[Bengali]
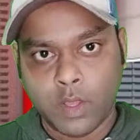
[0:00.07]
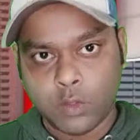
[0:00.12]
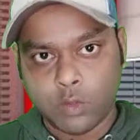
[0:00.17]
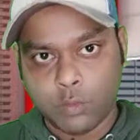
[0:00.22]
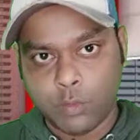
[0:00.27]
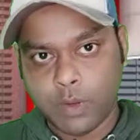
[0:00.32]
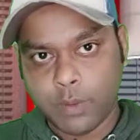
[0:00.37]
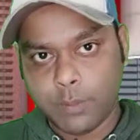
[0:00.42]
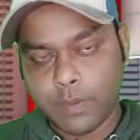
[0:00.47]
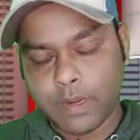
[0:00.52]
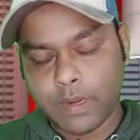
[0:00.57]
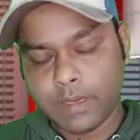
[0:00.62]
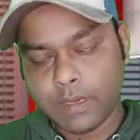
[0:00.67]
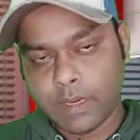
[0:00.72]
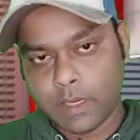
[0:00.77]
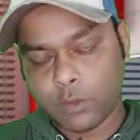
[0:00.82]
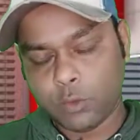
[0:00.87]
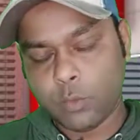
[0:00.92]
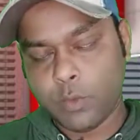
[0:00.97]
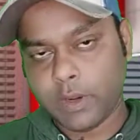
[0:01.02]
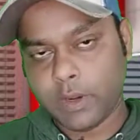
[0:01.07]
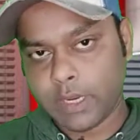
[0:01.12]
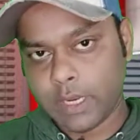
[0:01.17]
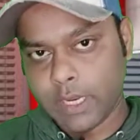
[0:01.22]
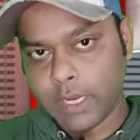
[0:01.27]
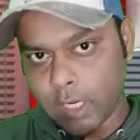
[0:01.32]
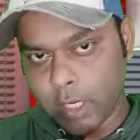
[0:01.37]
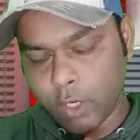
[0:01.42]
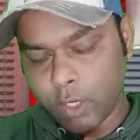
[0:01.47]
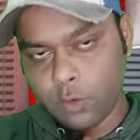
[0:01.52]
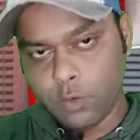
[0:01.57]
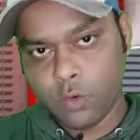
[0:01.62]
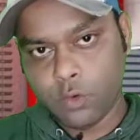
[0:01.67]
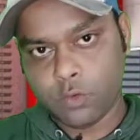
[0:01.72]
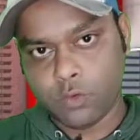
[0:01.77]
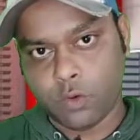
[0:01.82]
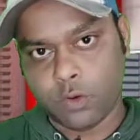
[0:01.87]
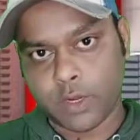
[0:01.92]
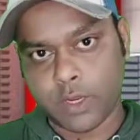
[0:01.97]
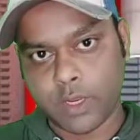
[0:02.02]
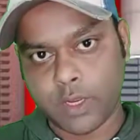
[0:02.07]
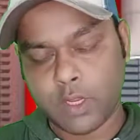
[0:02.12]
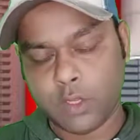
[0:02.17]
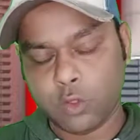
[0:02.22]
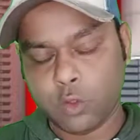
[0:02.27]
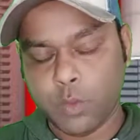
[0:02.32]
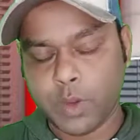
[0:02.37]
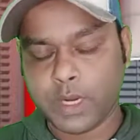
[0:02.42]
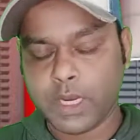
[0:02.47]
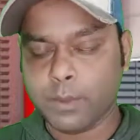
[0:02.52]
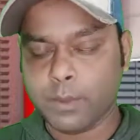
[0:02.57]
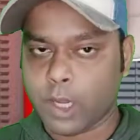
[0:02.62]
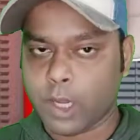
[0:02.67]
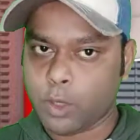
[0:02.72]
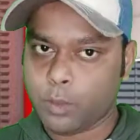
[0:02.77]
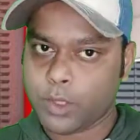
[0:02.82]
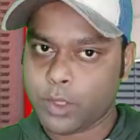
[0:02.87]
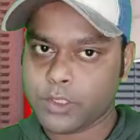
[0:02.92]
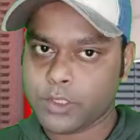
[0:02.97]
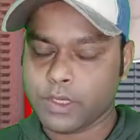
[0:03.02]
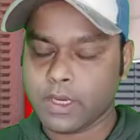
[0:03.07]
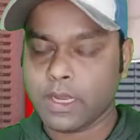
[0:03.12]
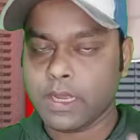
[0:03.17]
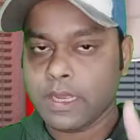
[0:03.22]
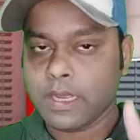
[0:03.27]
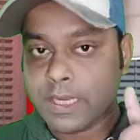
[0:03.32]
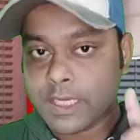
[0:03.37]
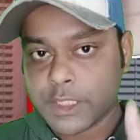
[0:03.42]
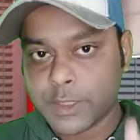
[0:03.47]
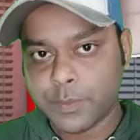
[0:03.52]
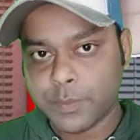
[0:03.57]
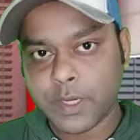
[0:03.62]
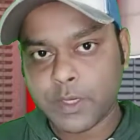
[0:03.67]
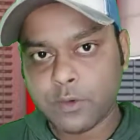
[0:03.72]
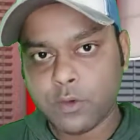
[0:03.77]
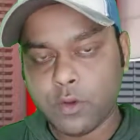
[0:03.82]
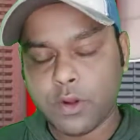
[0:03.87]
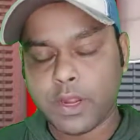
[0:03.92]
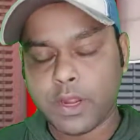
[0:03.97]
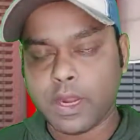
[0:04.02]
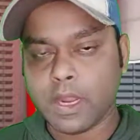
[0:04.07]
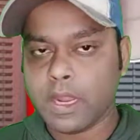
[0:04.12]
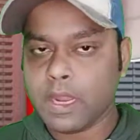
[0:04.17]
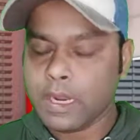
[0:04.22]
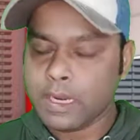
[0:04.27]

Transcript: তোমার পার্টনার তোমাকে ইগনোর করে তোমাকে ভালোবাসে না রেসপেক্ট করে না